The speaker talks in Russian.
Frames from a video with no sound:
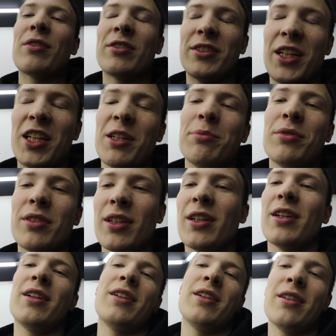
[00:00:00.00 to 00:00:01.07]

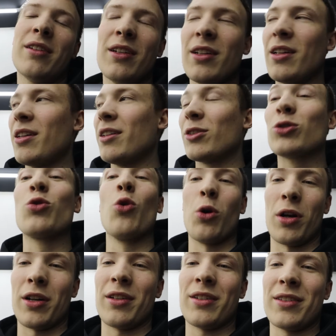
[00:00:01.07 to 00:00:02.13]
Встретимся
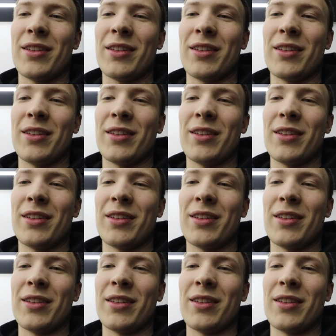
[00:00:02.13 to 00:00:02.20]
скоро.